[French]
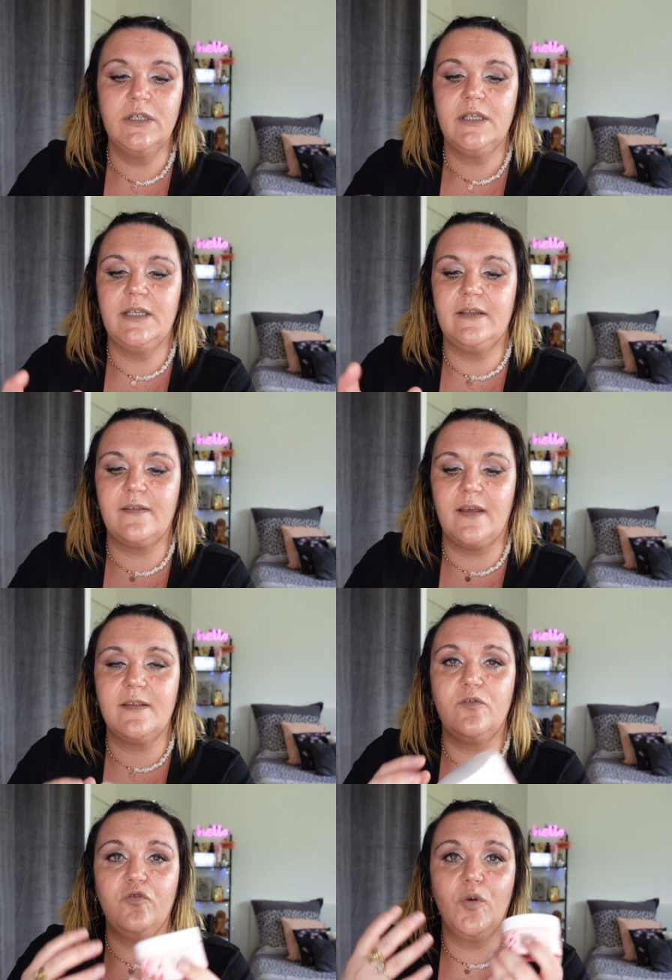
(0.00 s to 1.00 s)
Et ça,
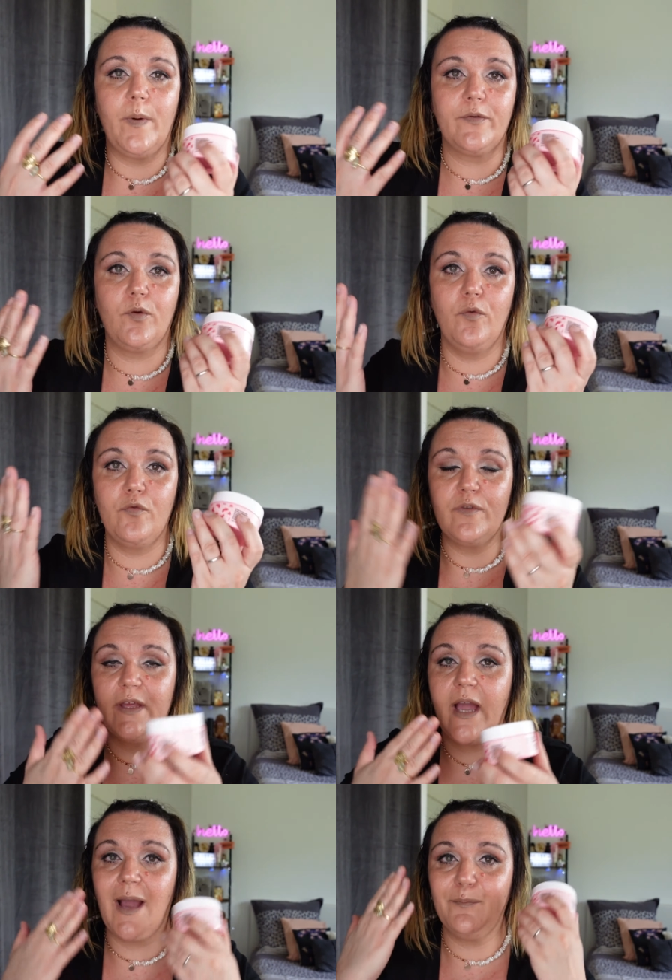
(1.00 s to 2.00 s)
c'est une pâte que vous
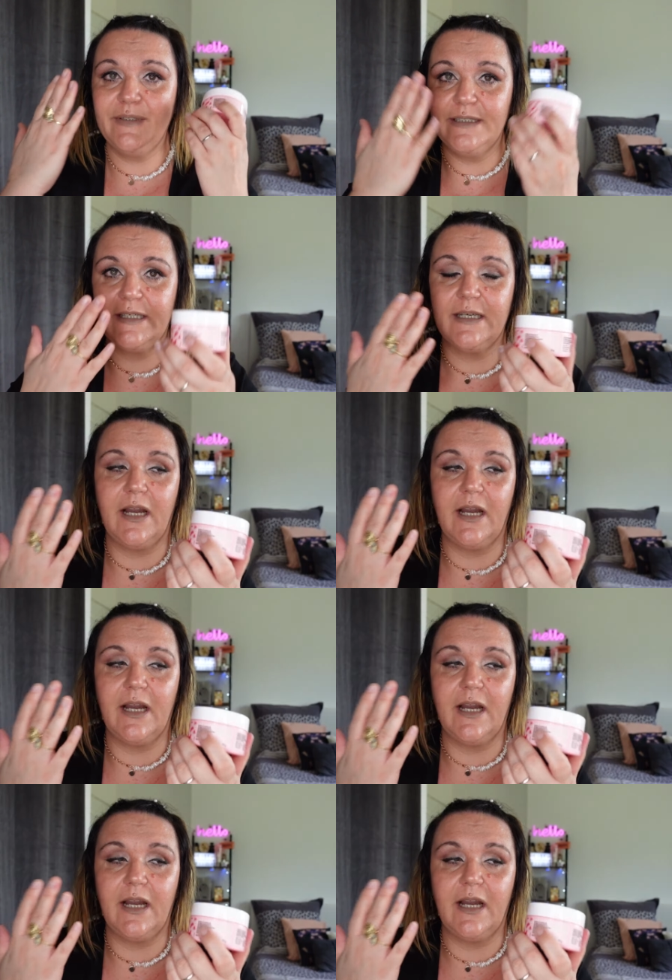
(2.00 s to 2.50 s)
venez appliquer.